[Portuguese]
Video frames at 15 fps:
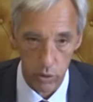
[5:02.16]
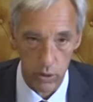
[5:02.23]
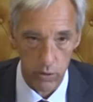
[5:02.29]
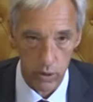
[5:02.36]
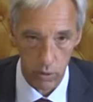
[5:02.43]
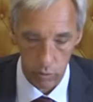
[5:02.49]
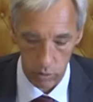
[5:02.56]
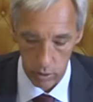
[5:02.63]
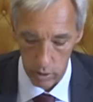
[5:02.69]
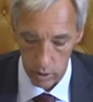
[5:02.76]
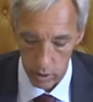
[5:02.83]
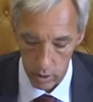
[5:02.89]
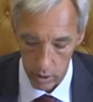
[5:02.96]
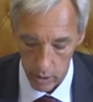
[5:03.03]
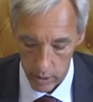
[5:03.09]
condição
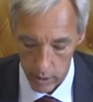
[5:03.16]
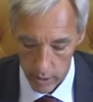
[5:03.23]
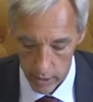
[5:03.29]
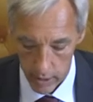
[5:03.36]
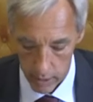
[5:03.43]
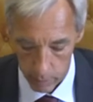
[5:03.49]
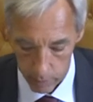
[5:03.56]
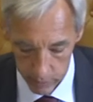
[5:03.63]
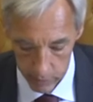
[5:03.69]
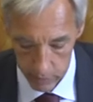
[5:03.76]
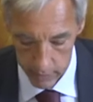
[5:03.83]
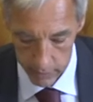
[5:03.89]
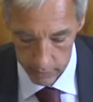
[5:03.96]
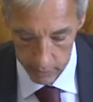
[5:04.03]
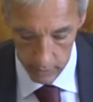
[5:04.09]
de eh,
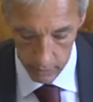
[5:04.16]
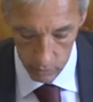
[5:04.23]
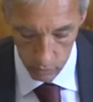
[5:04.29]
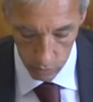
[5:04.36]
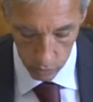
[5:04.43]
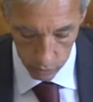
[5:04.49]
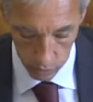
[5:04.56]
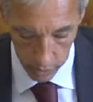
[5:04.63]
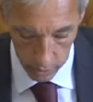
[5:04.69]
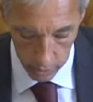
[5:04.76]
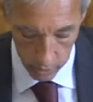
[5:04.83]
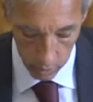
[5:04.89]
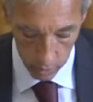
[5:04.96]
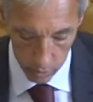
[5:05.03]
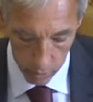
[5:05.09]
presidência do
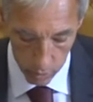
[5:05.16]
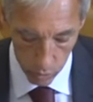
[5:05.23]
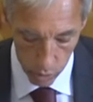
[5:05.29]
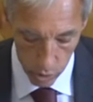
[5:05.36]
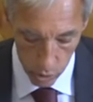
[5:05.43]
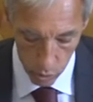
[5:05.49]
Conselho da, da